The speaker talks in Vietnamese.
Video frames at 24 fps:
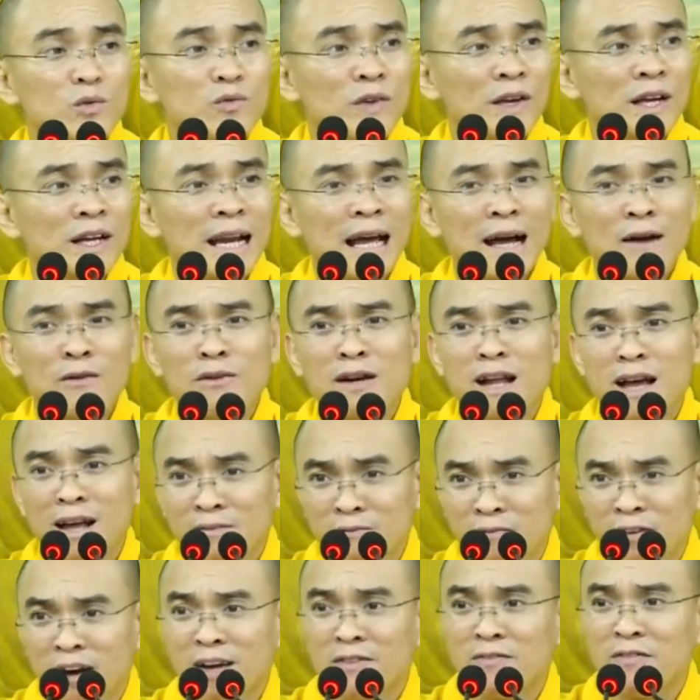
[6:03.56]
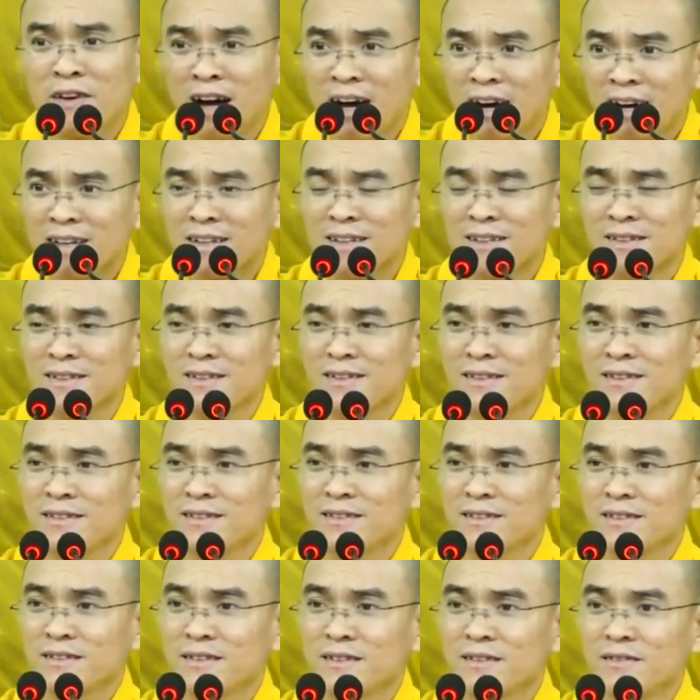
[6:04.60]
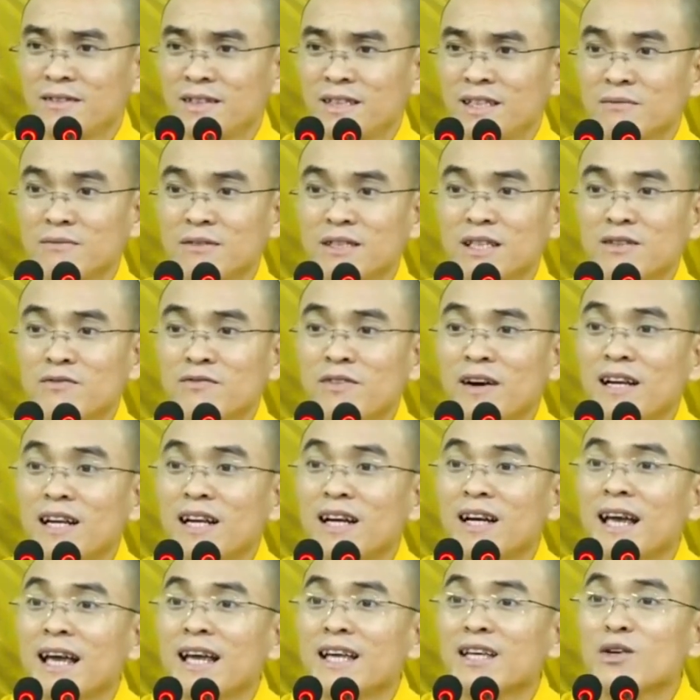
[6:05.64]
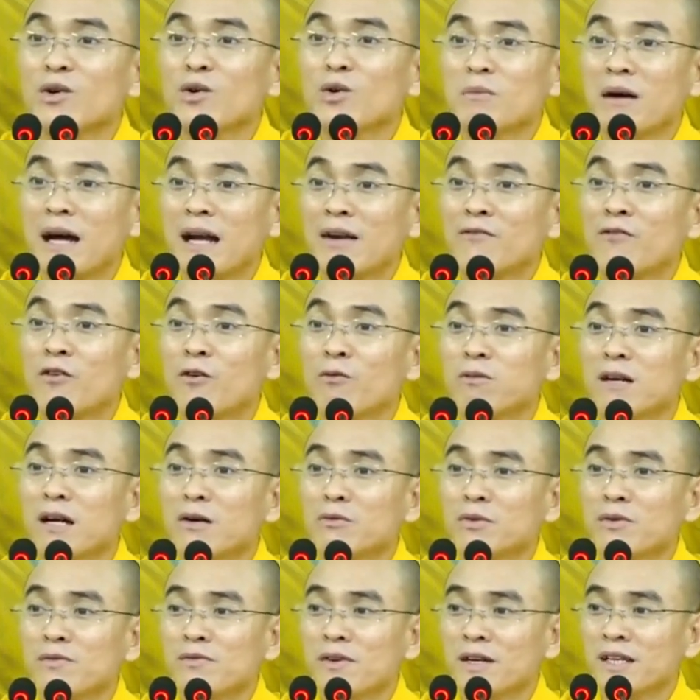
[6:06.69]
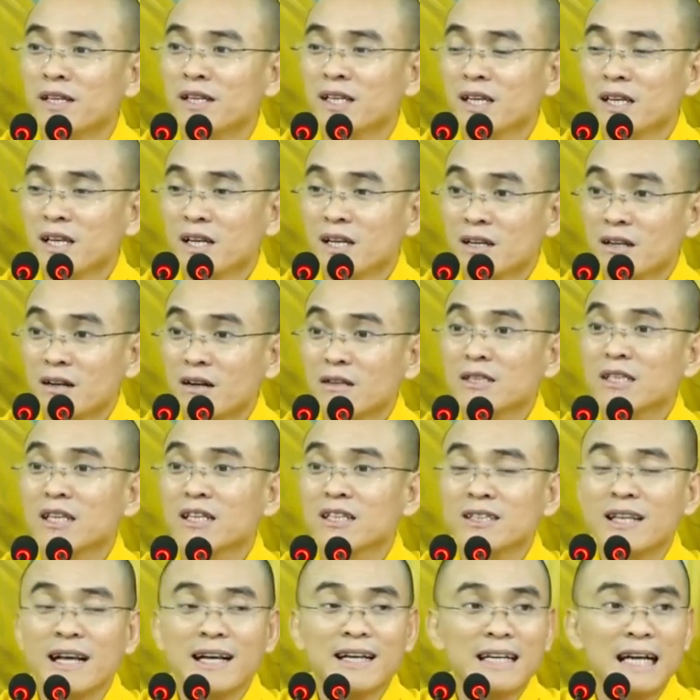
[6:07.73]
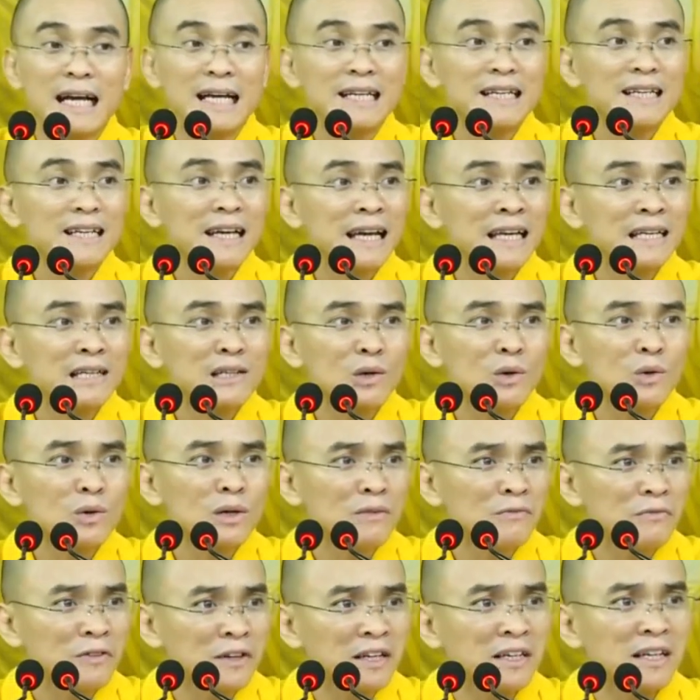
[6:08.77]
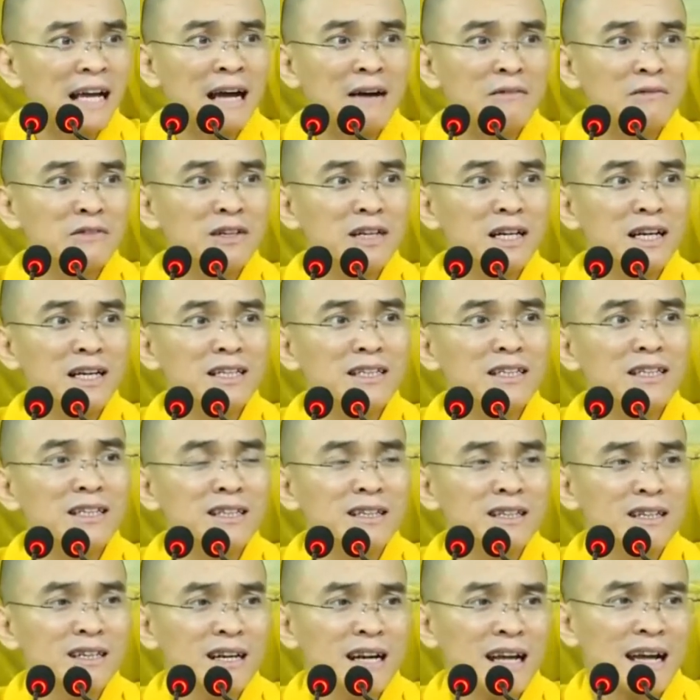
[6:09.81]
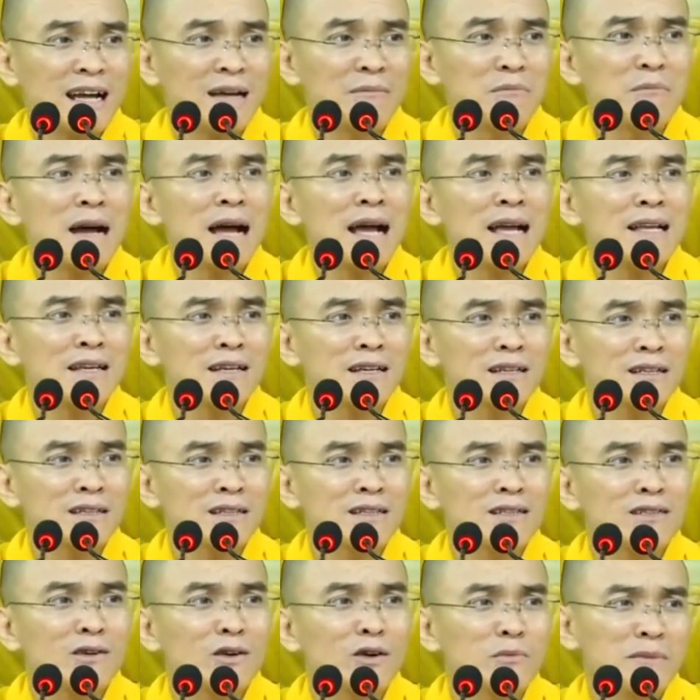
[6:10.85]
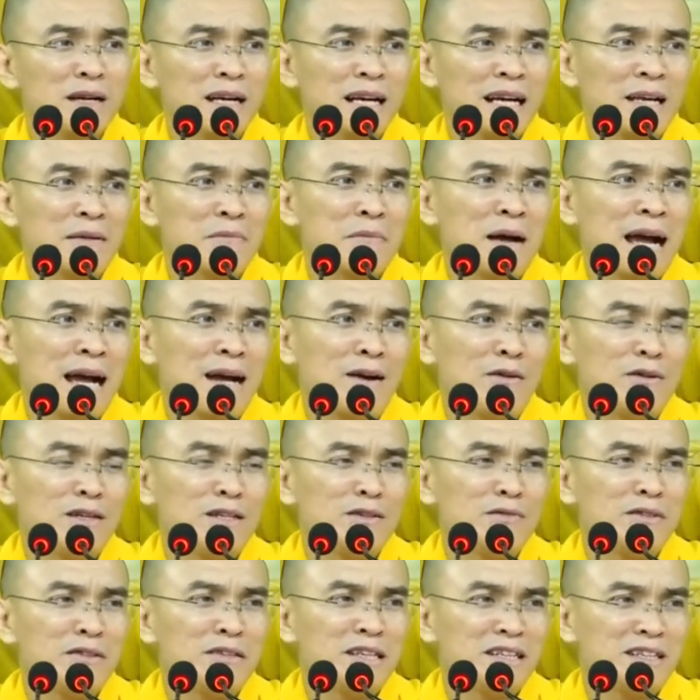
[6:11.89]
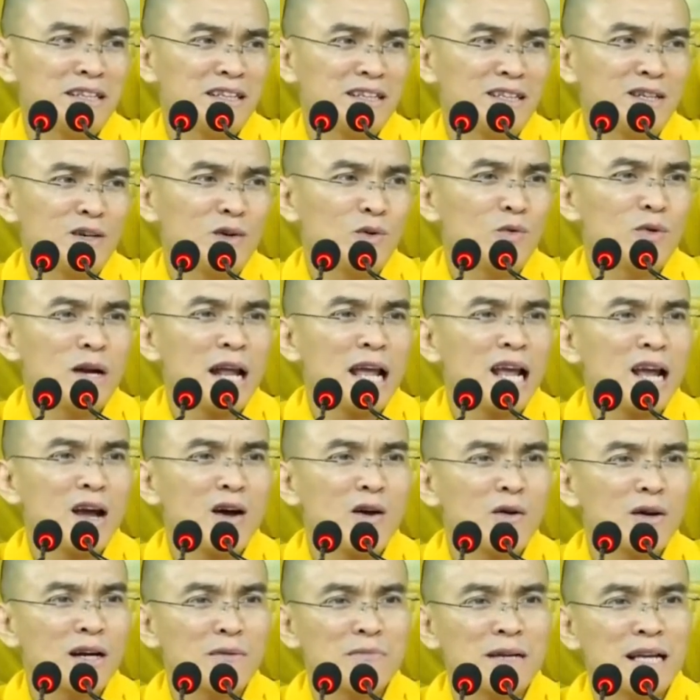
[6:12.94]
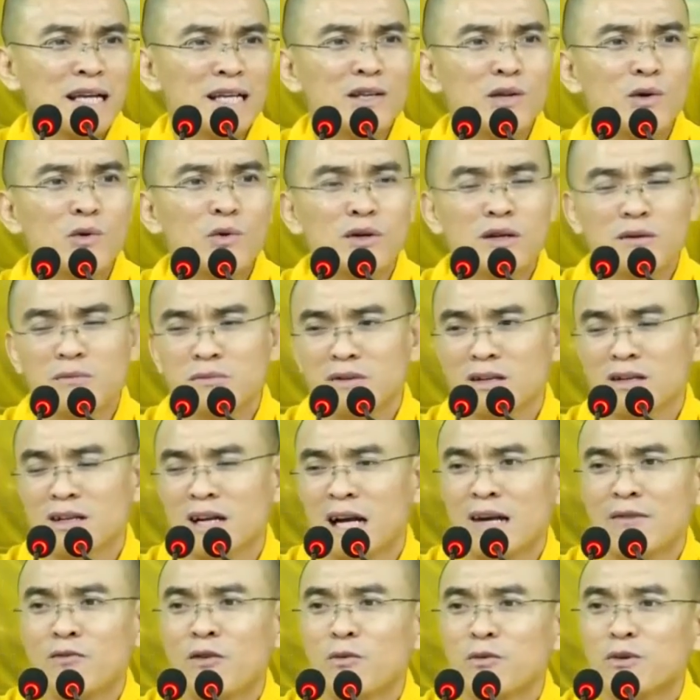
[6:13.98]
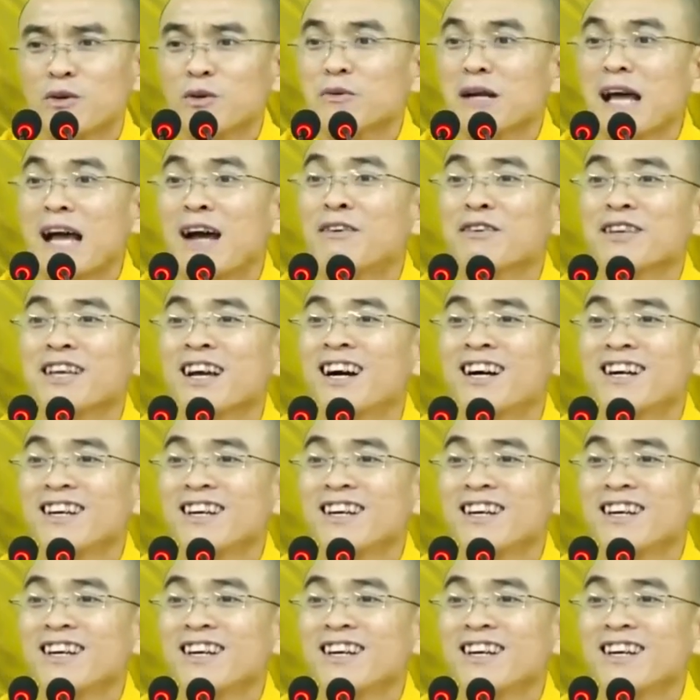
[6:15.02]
phiền não lên phơi phới phải không chứ không phải là nghe chuông mà hạnh phúc đâu quý vị có những tháng ngày nghe chuông là phiền não nó lên nhất là ba giờ rưỡi tối mà ngày bão nữa quý vị chứ ngủ đang ngon lắm nghe chuông không có hạnh phúc chút nào chứ